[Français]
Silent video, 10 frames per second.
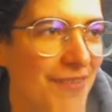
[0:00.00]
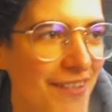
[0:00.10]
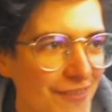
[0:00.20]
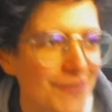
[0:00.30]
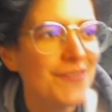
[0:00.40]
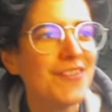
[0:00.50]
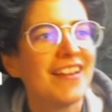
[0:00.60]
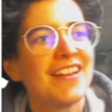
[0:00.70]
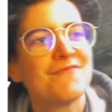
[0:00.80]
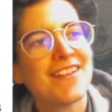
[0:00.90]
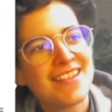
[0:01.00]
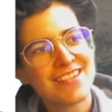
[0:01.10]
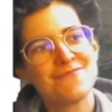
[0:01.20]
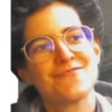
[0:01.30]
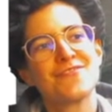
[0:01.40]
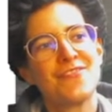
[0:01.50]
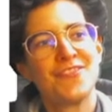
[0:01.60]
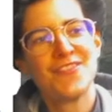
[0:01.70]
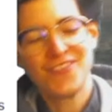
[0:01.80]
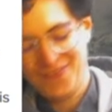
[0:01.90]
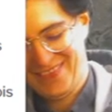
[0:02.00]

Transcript: bienvenue, merci pour le follow.